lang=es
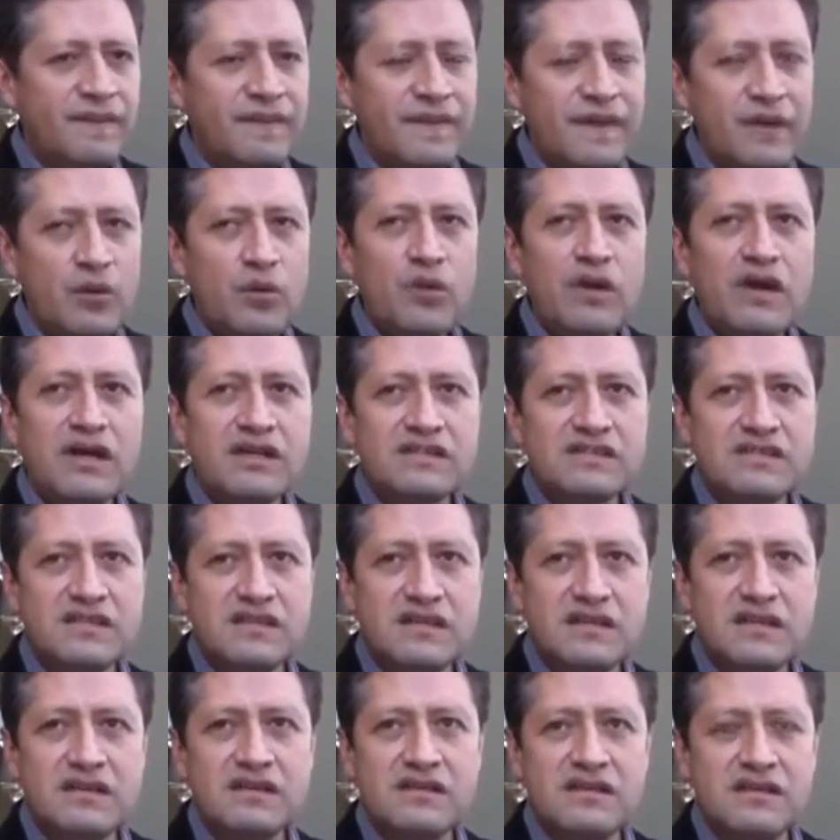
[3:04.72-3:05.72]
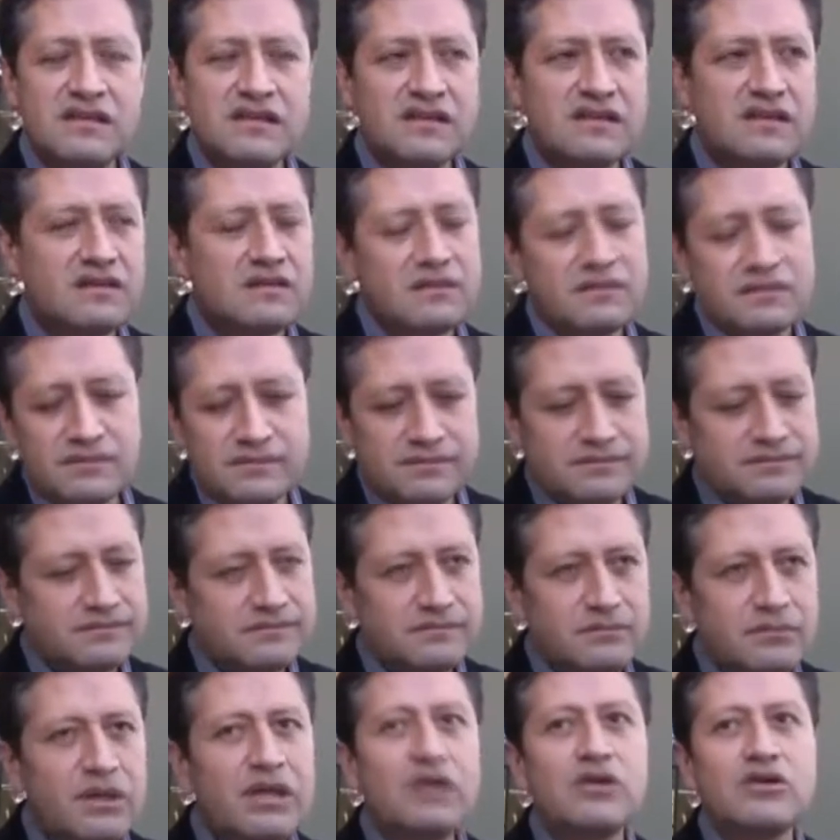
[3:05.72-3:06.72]
de un excedente de
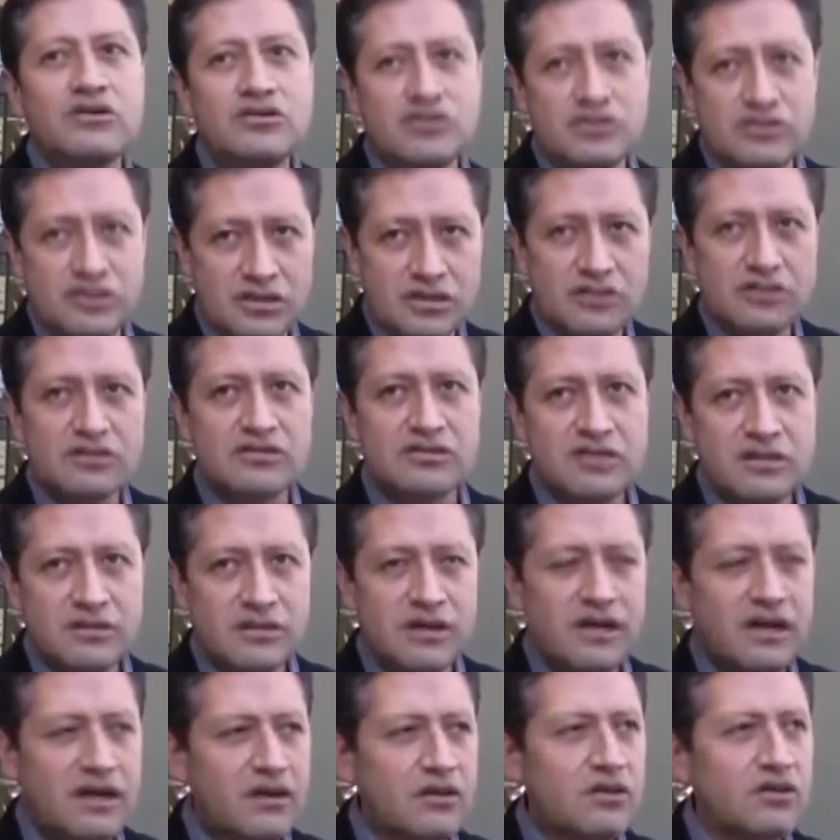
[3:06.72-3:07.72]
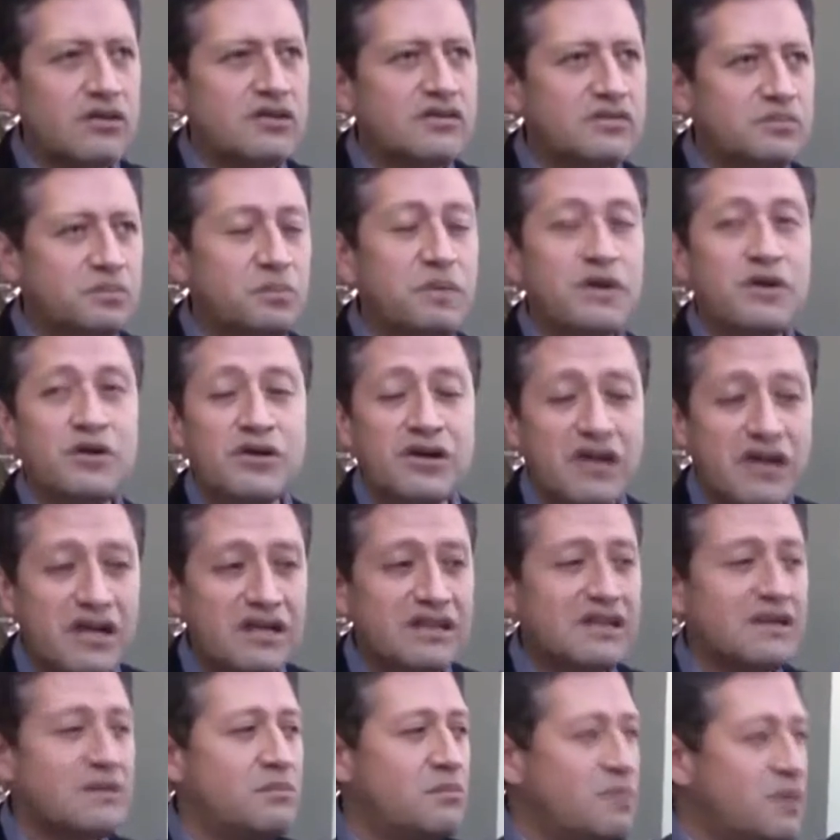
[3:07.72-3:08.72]
1.800 trabajadores, pero
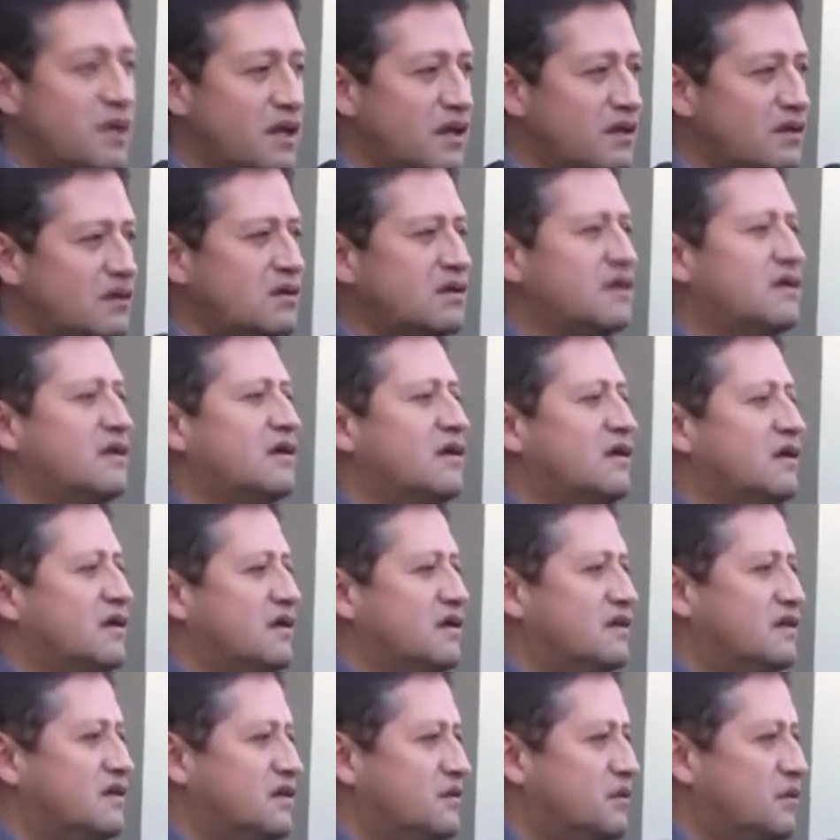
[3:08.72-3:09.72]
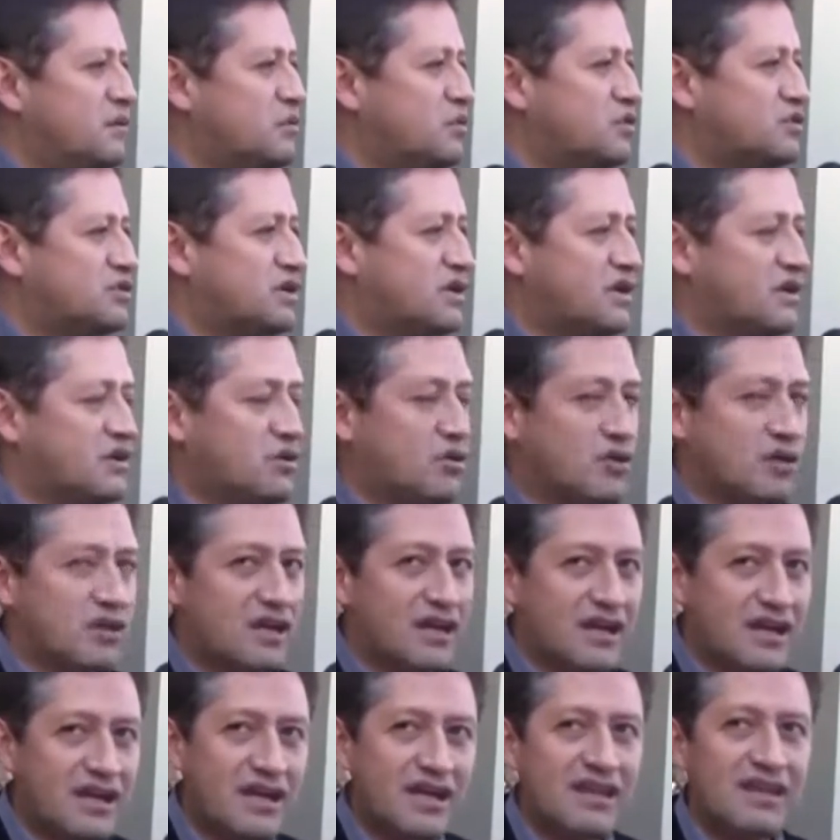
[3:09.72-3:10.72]
que también debemos de
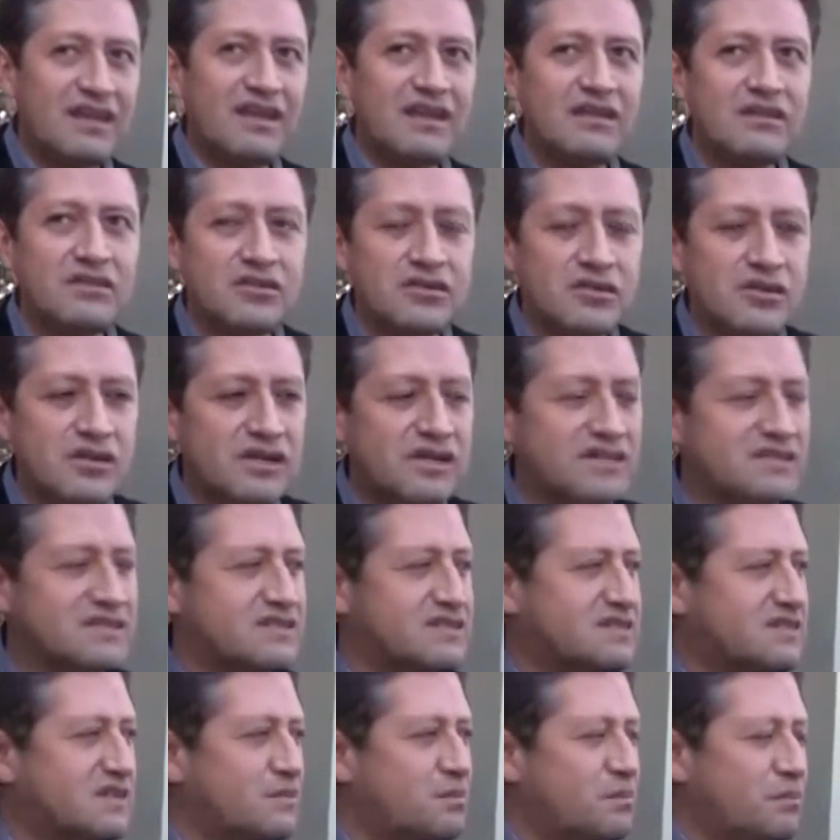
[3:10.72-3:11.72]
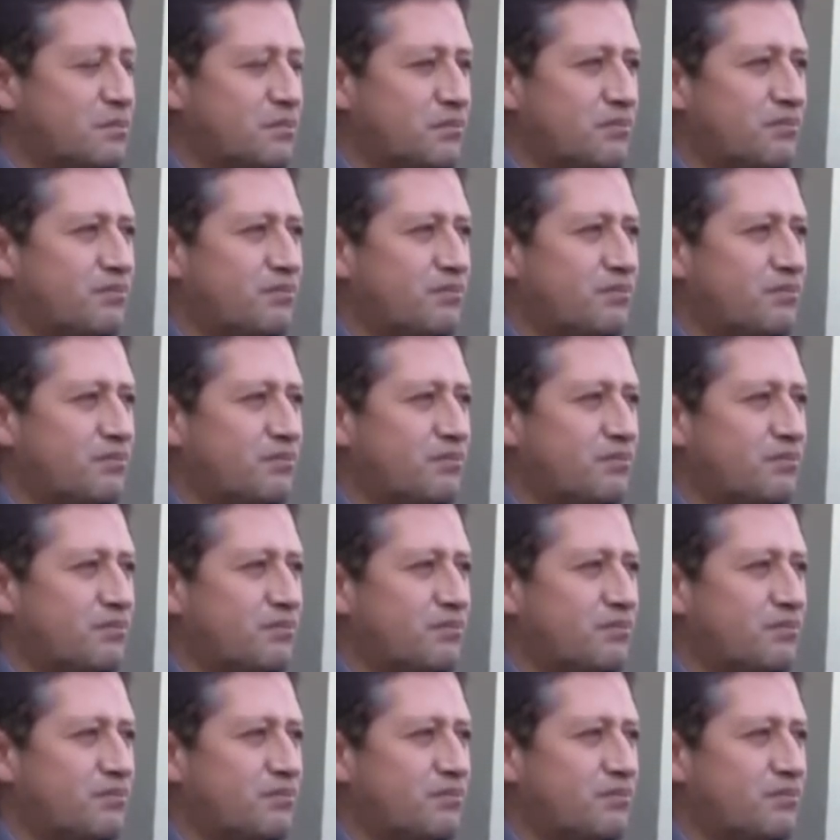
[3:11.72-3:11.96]
recordar que dentro de este